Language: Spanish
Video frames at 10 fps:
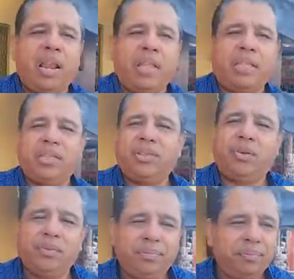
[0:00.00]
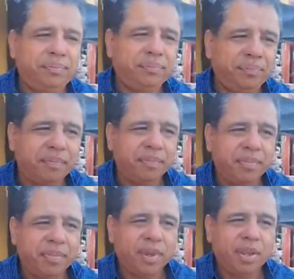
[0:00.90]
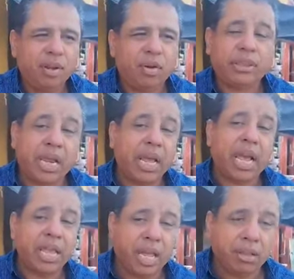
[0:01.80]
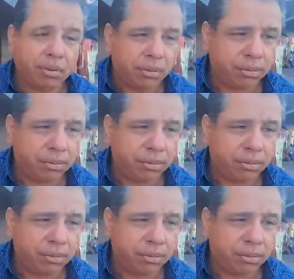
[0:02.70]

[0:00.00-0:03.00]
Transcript: atención. Lo están engañando